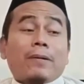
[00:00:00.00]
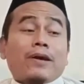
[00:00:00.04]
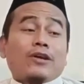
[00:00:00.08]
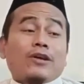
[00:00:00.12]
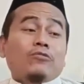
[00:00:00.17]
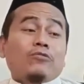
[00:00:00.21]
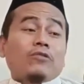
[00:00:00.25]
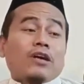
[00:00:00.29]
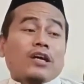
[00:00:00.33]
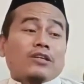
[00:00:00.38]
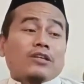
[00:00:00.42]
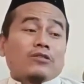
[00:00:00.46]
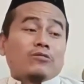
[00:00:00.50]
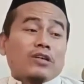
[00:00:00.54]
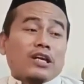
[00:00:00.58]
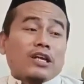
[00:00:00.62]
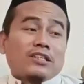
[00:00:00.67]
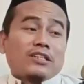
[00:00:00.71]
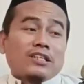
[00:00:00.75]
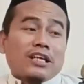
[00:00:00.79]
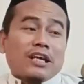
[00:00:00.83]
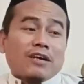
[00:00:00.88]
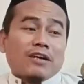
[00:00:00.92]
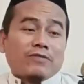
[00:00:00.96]
perlu
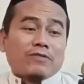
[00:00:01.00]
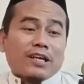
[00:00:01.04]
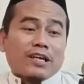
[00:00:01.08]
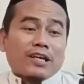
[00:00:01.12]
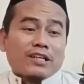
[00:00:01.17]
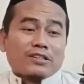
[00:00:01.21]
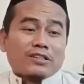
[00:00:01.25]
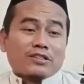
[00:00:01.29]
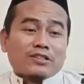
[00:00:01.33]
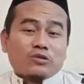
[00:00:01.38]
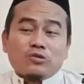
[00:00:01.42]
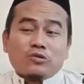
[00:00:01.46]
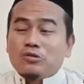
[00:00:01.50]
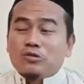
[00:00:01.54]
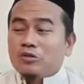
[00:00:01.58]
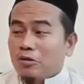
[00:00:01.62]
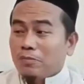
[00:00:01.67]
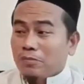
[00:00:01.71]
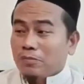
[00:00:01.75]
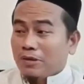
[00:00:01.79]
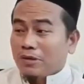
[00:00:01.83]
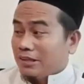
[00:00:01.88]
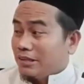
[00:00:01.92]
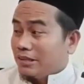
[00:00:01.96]
Al-Quran dihafalkan
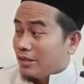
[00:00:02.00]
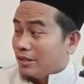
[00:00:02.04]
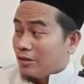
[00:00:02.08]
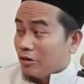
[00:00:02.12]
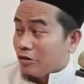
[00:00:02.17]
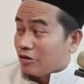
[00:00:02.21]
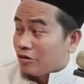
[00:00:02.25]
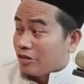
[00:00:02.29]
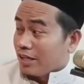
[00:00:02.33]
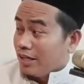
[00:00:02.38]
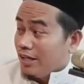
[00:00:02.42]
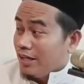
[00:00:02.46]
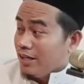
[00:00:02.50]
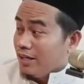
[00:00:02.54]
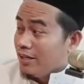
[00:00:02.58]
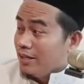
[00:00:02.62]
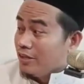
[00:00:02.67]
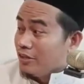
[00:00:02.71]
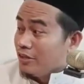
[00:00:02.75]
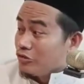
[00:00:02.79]
cukup ketik Google